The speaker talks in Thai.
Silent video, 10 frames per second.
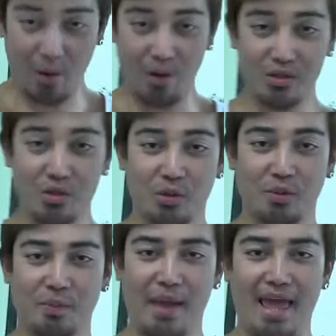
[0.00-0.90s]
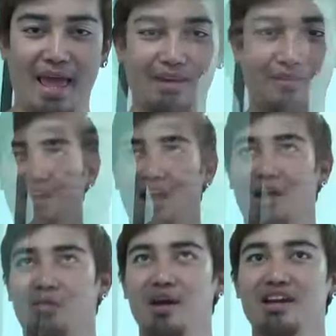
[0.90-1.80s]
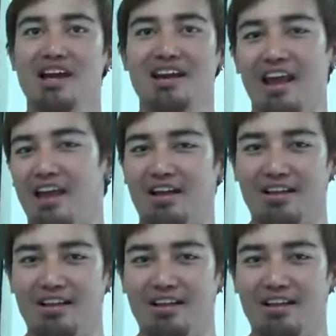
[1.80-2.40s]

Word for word: สองจุดแปดกล่าวว่าเดือนแร